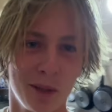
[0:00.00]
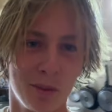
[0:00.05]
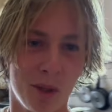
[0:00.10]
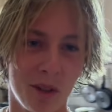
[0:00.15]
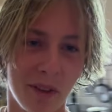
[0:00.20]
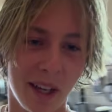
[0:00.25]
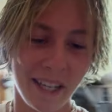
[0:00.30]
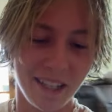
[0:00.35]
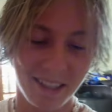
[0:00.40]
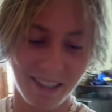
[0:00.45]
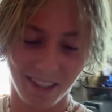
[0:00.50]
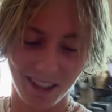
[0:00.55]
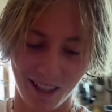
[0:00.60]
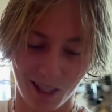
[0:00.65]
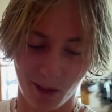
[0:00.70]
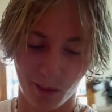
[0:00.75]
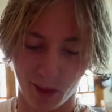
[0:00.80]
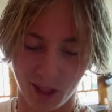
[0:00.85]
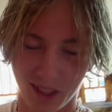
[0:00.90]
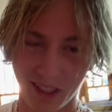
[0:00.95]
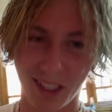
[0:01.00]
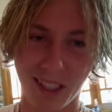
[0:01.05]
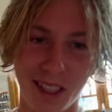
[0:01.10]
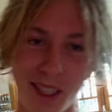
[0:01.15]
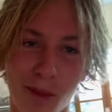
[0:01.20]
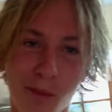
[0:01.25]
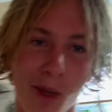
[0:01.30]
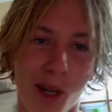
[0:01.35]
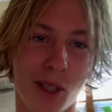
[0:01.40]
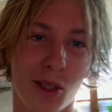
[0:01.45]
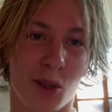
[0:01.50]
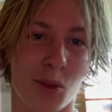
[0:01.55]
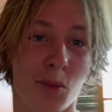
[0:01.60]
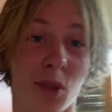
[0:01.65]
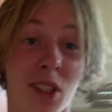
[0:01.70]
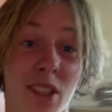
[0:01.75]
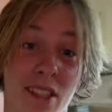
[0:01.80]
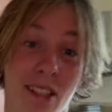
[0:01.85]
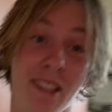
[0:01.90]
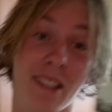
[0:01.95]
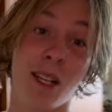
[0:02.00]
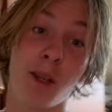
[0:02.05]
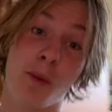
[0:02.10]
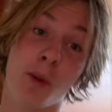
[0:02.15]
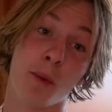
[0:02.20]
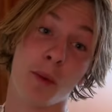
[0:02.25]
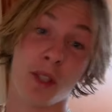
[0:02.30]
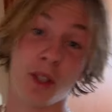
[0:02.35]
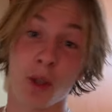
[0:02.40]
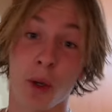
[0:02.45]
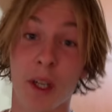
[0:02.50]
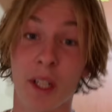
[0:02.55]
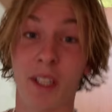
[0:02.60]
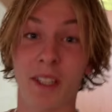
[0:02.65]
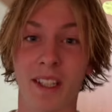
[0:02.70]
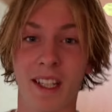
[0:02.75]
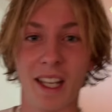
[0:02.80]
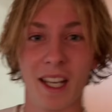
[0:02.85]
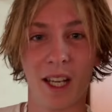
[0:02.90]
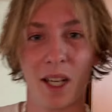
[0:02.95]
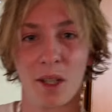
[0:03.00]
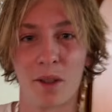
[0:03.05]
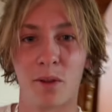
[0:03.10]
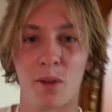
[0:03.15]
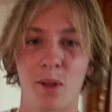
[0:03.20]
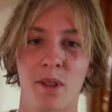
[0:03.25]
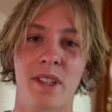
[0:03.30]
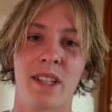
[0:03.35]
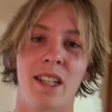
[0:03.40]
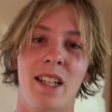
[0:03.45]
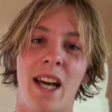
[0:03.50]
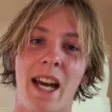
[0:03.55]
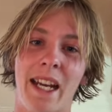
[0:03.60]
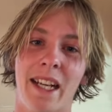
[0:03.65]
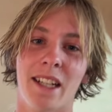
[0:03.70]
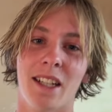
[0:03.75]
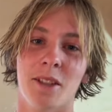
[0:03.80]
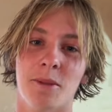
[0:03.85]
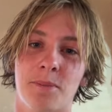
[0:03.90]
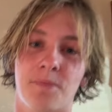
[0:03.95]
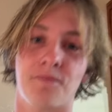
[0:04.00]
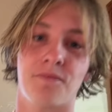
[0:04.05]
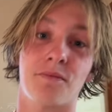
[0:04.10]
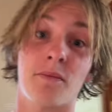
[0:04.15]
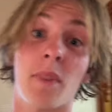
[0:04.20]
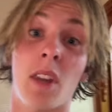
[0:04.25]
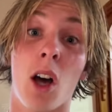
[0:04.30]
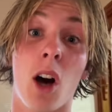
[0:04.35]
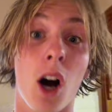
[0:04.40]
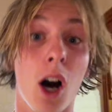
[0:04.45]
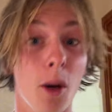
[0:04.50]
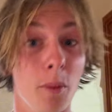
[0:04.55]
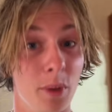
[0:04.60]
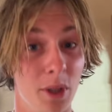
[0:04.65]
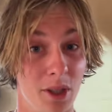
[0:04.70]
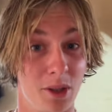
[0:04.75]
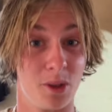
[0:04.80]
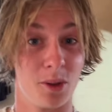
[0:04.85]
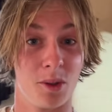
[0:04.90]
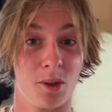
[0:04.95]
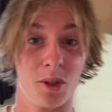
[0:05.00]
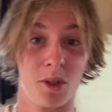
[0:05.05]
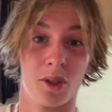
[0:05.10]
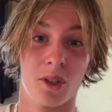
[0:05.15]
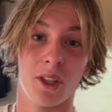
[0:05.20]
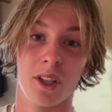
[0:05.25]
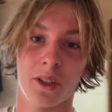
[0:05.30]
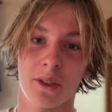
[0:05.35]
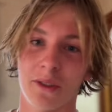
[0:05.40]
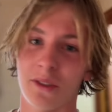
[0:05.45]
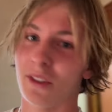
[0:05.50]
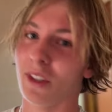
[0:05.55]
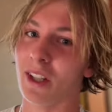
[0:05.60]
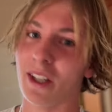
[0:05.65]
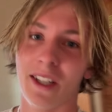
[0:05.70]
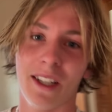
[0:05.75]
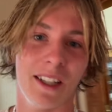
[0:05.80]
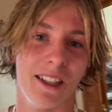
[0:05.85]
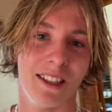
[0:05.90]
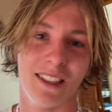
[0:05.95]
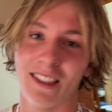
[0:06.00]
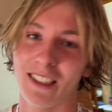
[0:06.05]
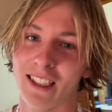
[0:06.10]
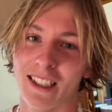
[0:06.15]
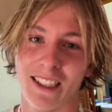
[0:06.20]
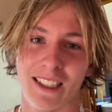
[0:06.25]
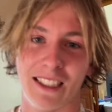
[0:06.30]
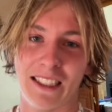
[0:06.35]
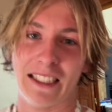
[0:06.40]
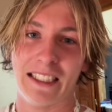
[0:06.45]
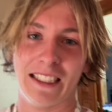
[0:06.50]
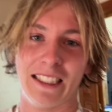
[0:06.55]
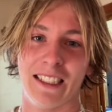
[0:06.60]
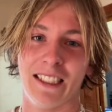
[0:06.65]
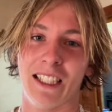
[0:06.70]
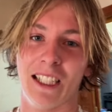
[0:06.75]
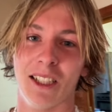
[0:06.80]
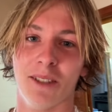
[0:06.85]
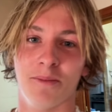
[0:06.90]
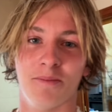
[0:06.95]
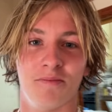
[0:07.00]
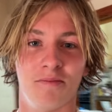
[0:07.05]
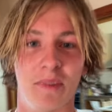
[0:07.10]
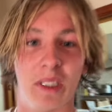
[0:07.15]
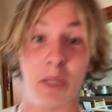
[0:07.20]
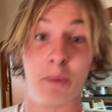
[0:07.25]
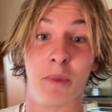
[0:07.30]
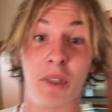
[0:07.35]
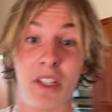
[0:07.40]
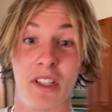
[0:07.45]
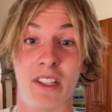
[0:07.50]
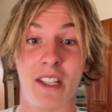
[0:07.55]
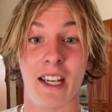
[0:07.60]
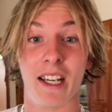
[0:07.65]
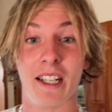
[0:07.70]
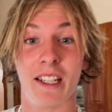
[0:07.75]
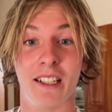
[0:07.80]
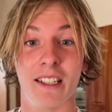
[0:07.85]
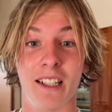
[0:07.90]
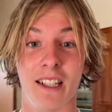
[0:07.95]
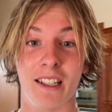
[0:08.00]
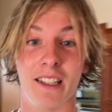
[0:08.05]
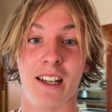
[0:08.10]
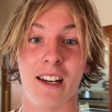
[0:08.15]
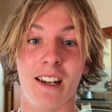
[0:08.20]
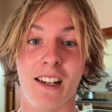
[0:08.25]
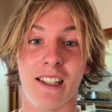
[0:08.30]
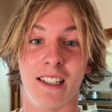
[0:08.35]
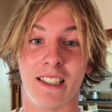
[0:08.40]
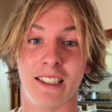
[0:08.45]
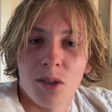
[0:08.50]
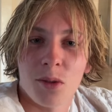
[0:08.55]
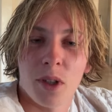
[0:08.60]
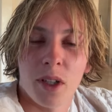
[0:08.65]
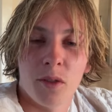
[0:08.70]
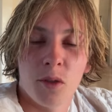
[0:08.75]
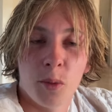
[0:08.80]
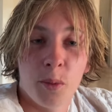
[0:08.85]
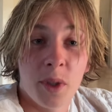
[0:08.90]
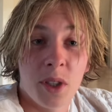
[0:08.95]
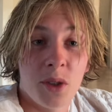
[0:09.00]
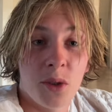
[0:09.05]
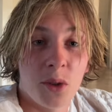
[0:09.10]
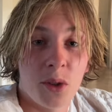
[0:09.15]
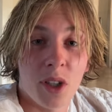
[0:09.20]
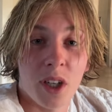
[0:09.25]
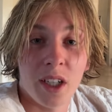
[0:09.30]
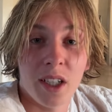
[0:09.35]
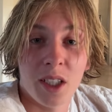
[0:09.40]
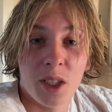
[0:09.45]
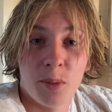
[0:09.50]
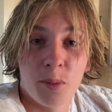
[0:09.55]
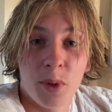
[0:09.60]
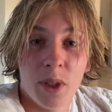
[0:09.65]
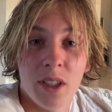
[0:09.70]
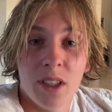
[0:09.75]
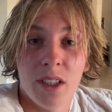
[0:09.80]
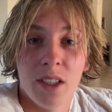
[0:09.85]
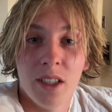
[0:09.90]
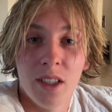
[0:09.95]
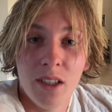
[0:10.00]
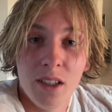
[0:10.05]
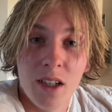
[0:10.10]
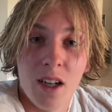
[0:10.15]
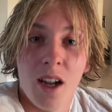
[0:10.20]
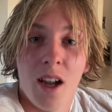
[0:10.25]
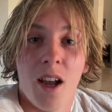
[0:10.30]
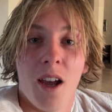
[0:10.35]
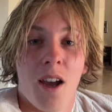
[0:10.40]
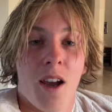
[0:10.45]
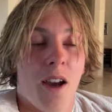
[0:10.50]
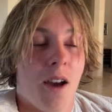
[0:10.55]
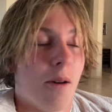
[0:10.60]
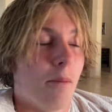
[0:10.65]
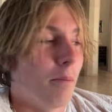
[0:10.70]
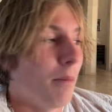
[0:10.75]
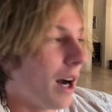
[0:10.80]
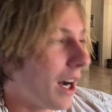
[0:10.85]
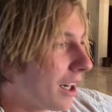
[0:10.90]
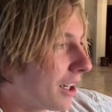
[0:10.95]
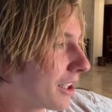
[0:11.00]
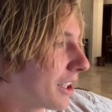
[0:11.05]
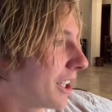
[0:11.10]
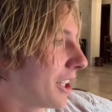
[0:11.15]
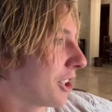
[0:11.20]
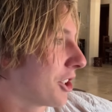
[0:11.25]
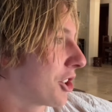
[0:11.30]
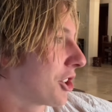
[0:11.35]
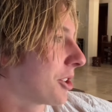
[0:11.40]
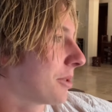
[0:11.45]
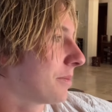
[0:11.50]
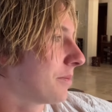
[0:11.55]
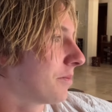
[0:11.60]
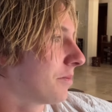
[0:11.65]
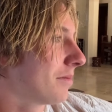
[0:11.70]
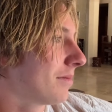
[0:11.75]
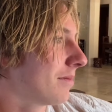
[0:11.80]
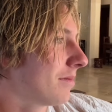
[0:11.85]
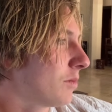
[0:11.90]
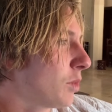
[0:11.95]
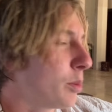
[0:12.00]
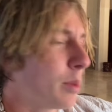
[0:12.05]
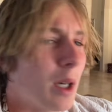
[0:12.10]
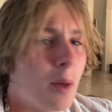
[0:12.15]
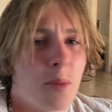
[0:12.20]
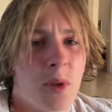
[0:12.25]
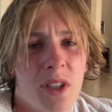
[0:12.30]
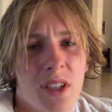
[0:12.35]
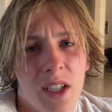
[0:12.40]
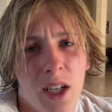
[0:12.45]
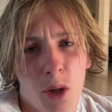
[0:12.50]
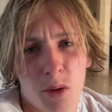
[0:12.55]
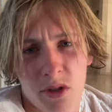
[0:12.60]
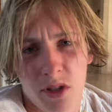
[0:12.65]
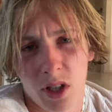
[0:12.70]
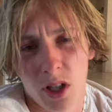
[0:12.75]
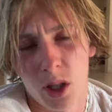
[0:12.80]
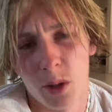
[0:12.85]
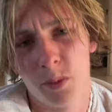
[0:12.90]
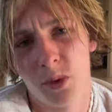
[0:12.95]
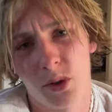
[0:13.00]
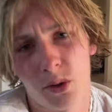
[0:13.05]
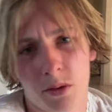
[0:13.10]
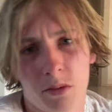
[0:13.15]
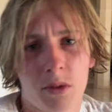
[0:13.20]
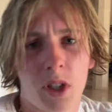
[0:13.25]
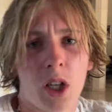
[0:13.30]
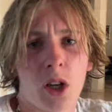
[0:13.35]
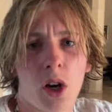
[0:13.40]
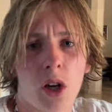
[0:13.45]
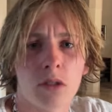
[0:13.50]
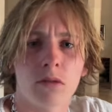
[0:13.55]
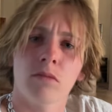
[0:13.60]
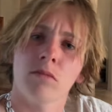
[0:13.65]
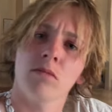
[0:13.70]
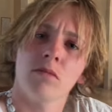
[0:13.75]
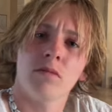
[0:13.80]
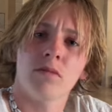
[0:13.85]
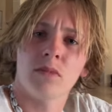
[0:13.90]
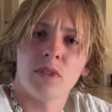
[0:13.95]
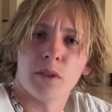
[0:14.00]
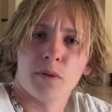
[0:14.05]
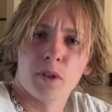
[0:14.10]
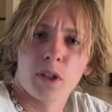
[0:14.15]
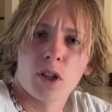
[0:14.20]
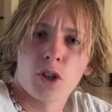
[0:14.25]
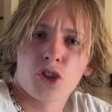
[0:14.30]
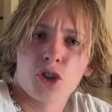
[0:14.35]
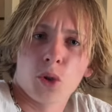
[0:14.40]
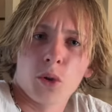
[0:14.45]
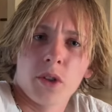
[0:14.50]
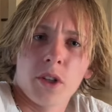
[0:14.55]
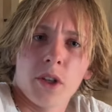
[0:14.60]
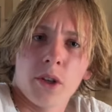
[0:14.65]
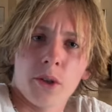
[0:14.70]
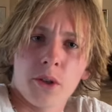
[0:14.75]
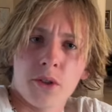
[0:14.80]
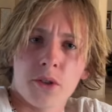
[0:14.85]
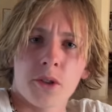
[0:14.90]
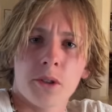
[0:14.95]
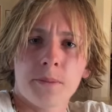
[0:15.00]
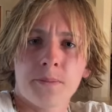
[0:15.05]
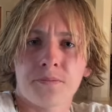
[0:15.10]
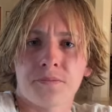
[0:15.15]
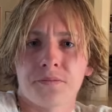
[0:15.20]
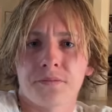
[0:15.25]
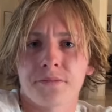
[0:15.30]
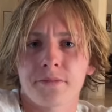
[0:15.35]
Man weiß ja, dass man das richtig macht und man ist ja selber überzeugt von seiner eigenen Arbeit sozusagen und daher, ja, ist mir das eigentlich egal. Wo bist du gerade? Ich bin in Marrakesch, wobei ein bisschen außerhalb, so, keine Ahnung, eine Viertelstunde oder so.